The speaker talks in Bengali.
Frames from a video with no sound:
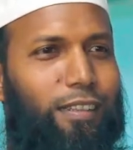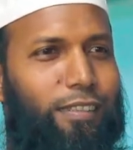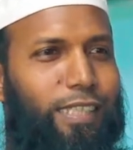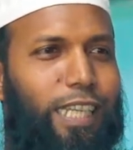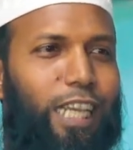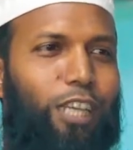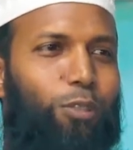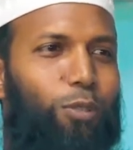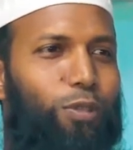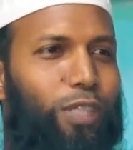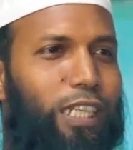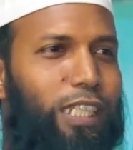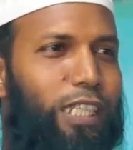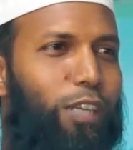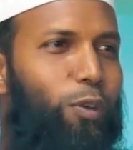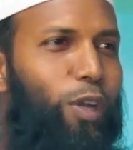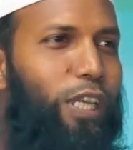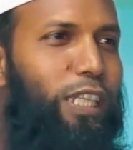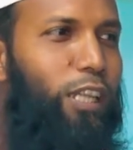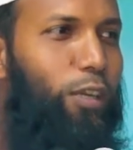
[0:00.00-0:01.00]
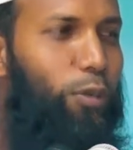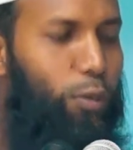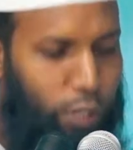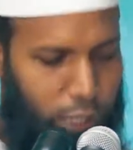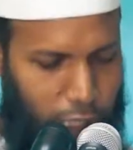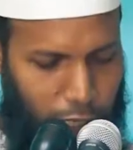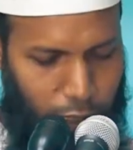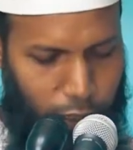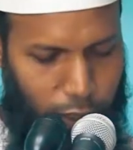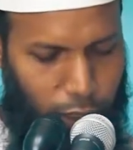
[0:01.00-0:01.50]
যেহেতু তিনি ওই দিন
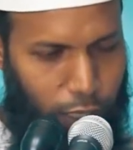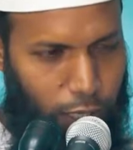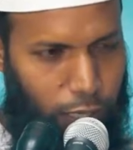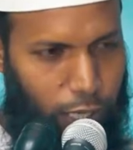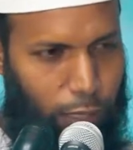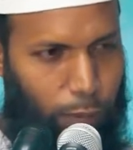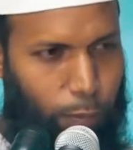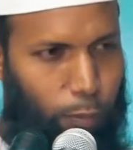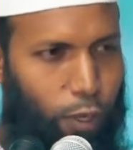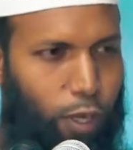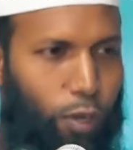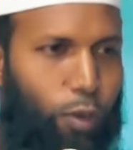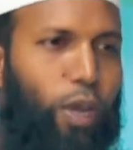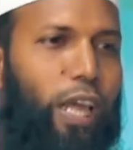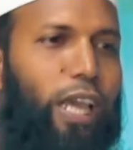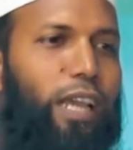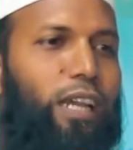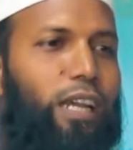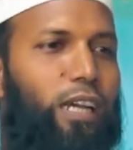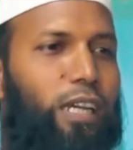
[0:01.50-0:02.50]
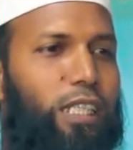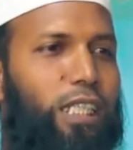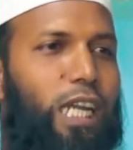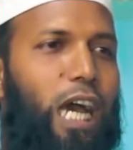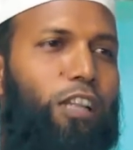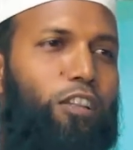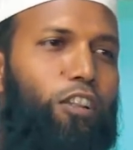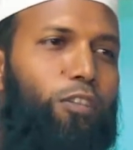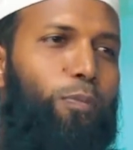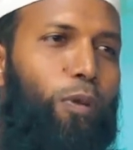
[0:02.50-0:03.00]
হোসাইন রাদালানের বকুলে
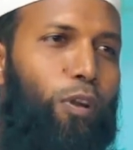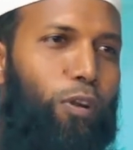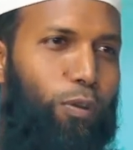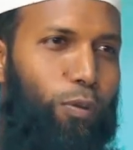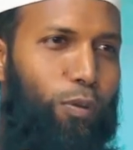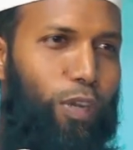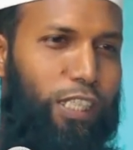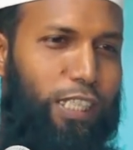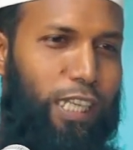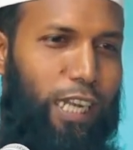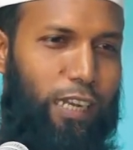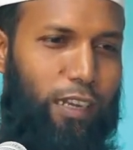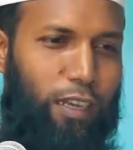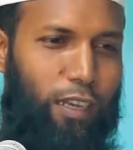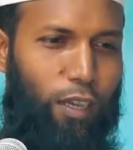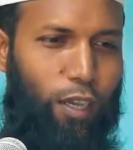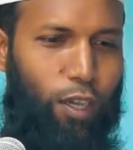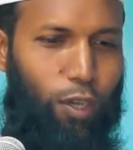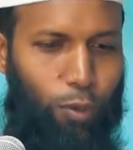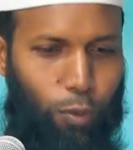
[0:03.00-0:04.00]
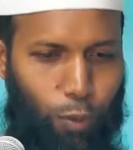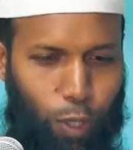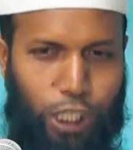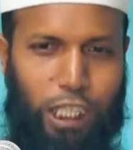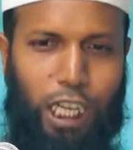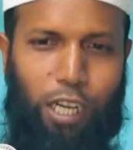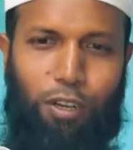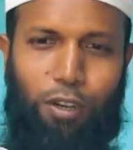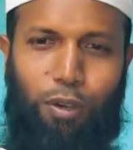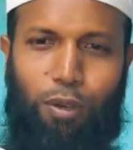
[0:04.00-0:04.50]
শাহাদত বরণ করেছিলেন ওই
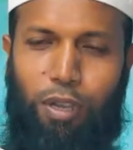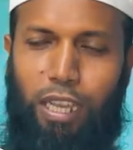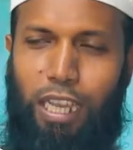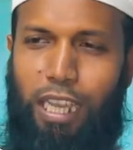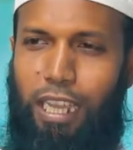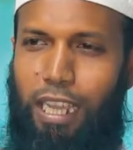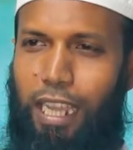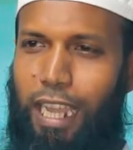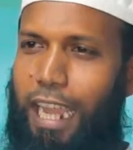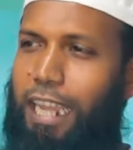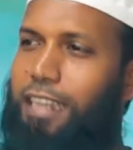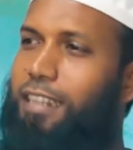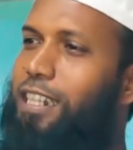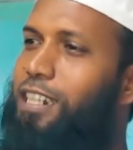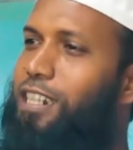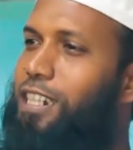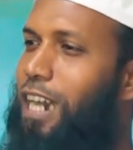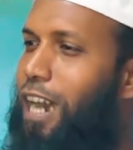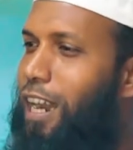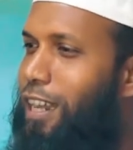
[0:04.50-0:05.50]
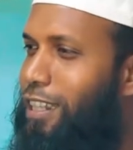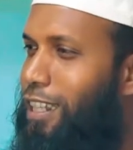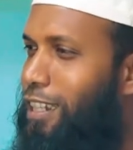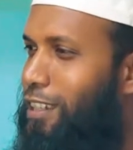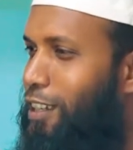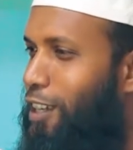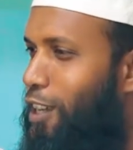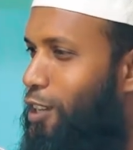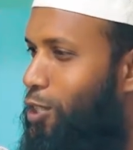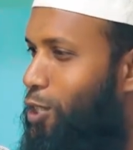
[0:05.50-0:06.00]
জন্য এই দিন সারাদিন
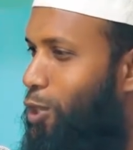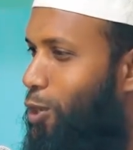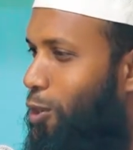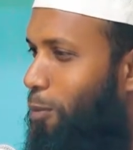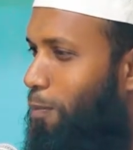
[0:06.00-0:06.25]
ছোট